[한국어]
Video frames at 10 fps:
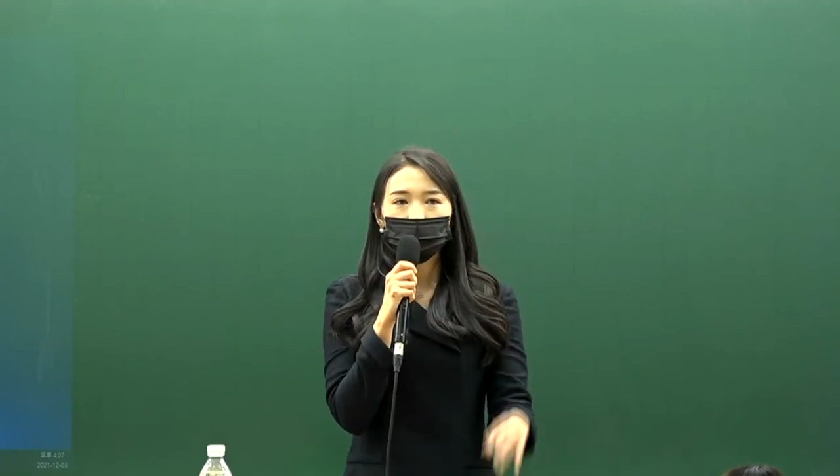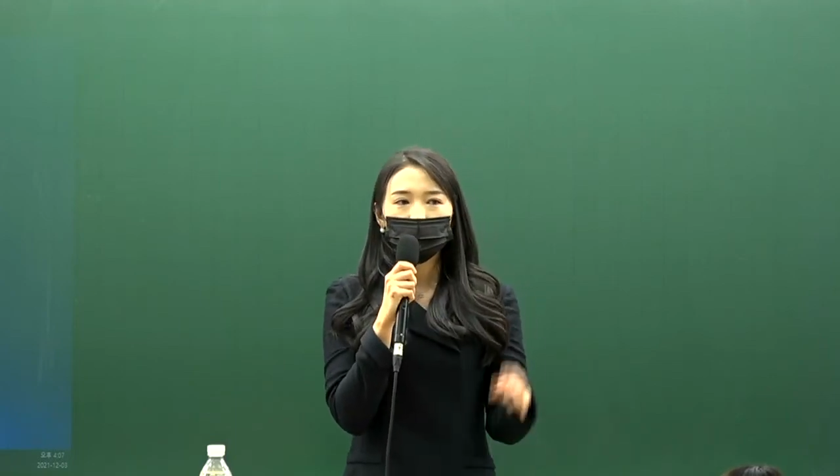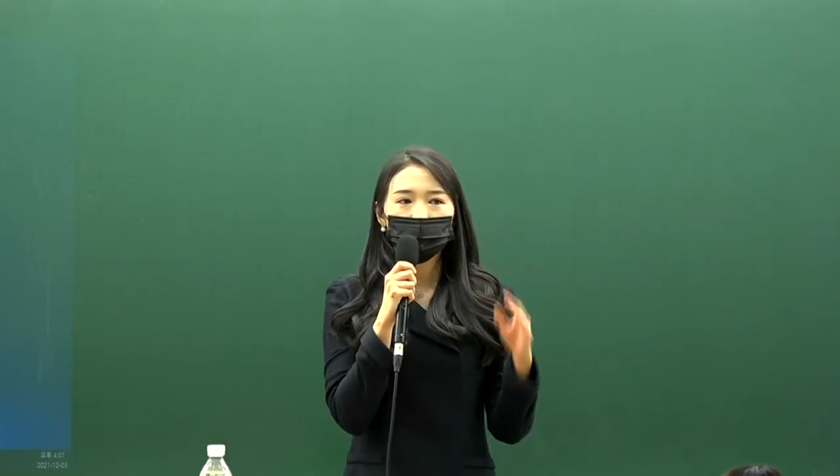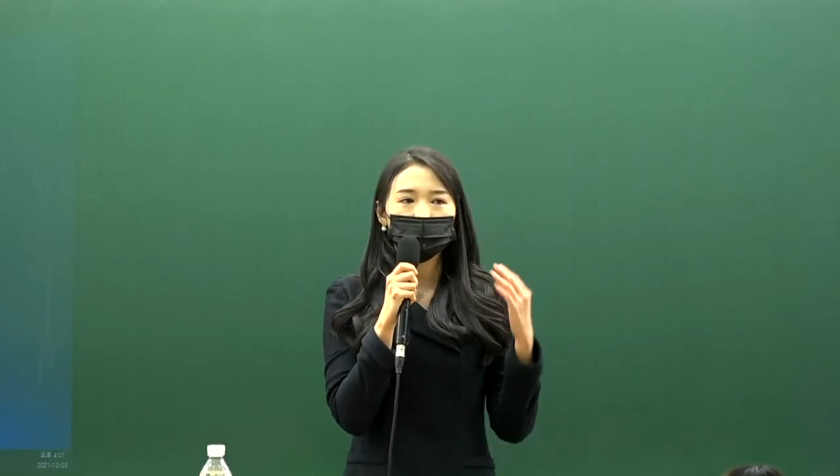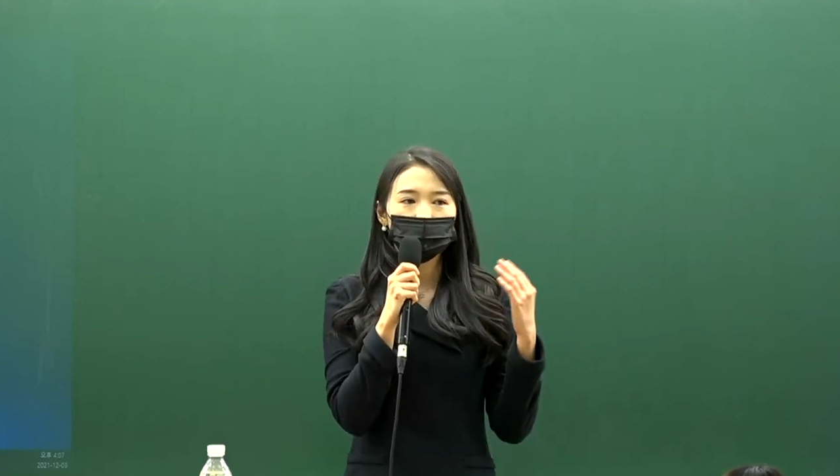
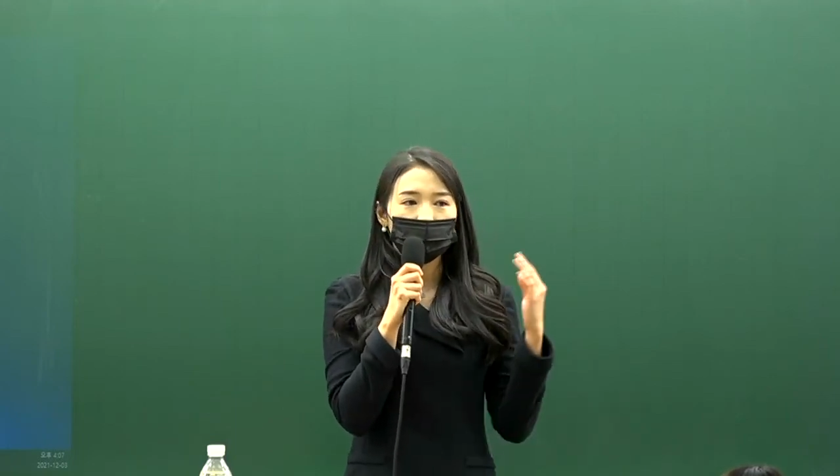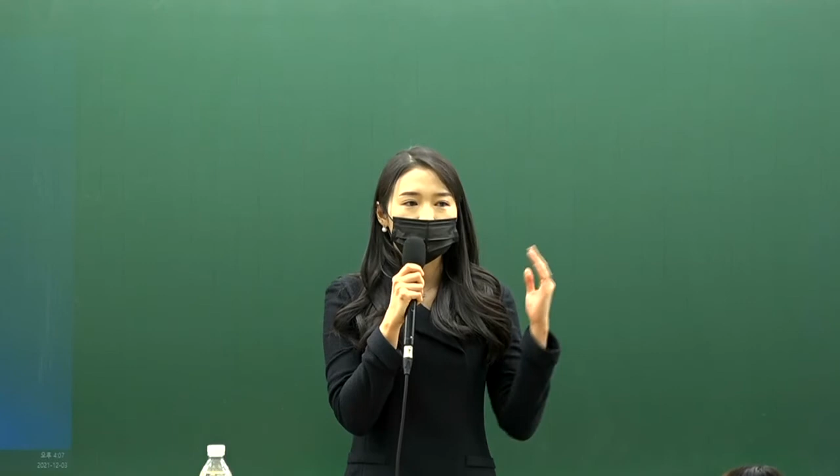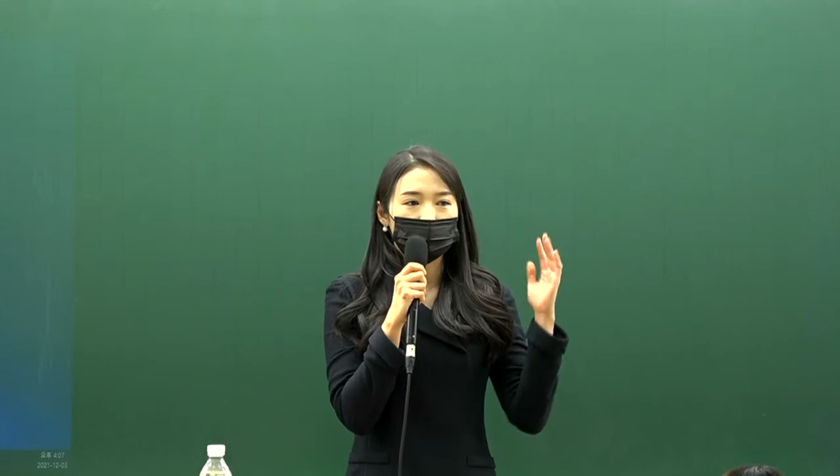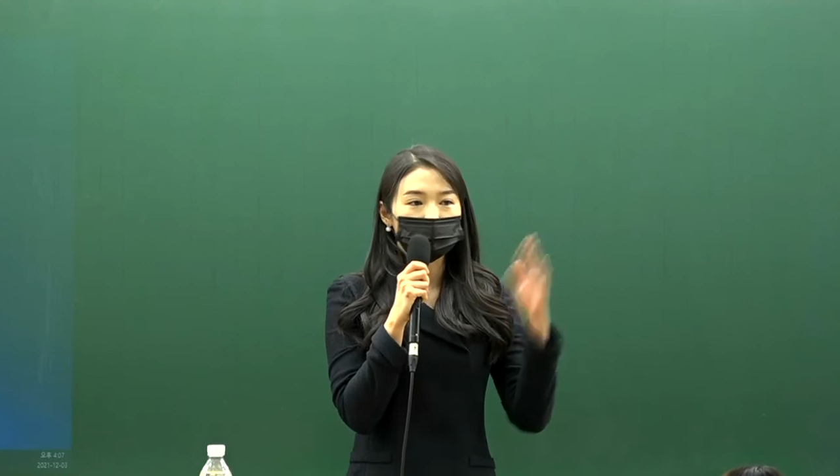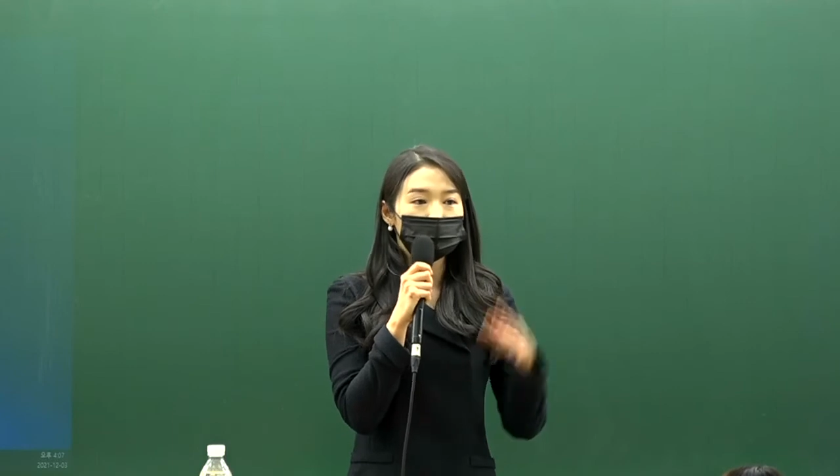거를 내가
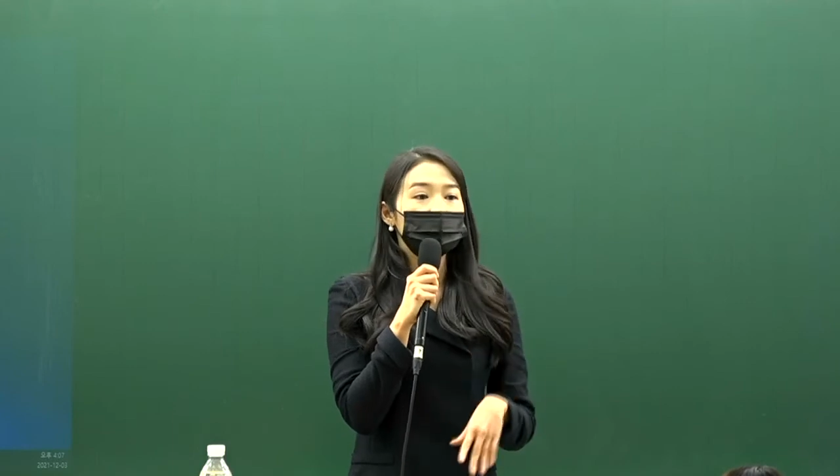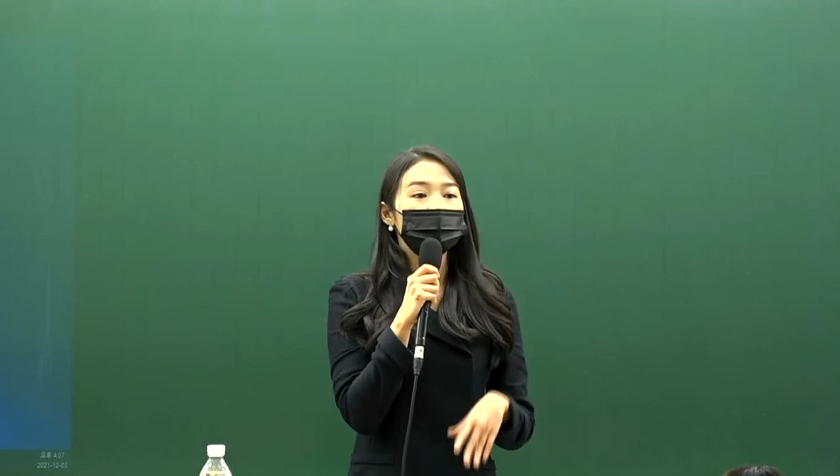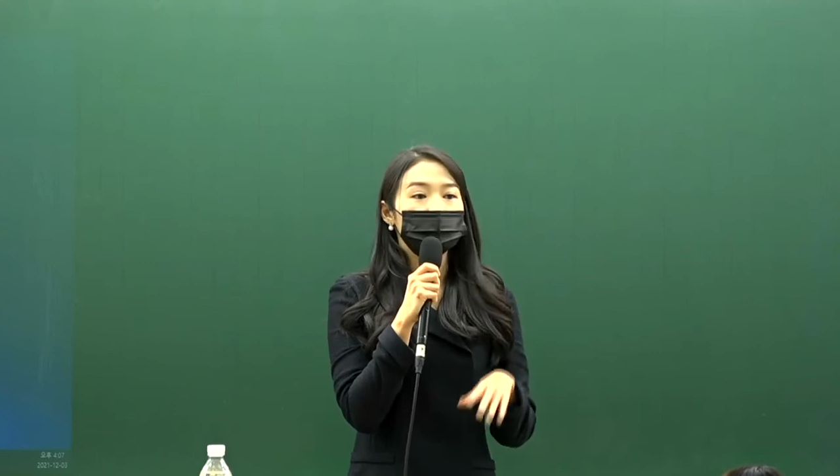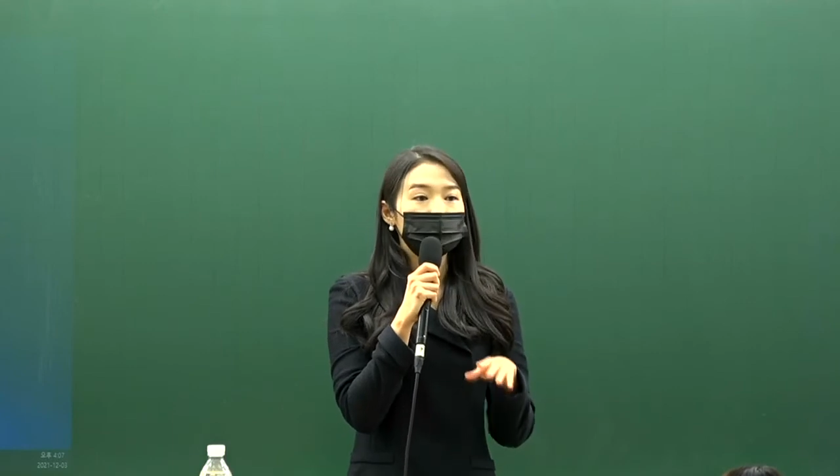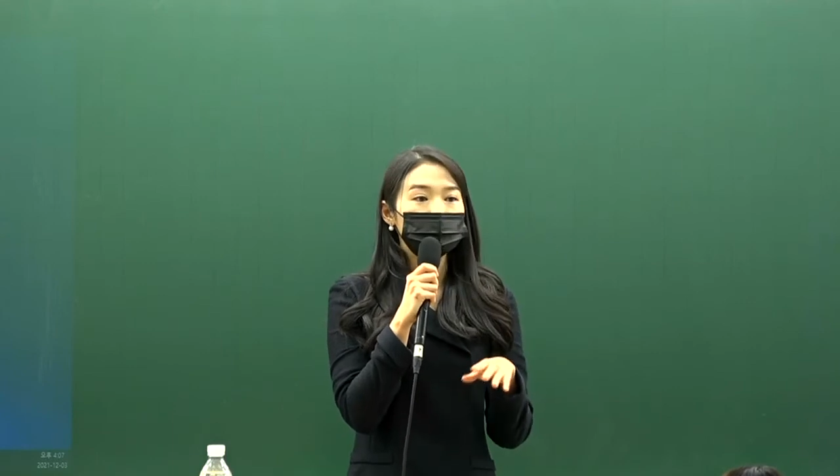다 쏟아낼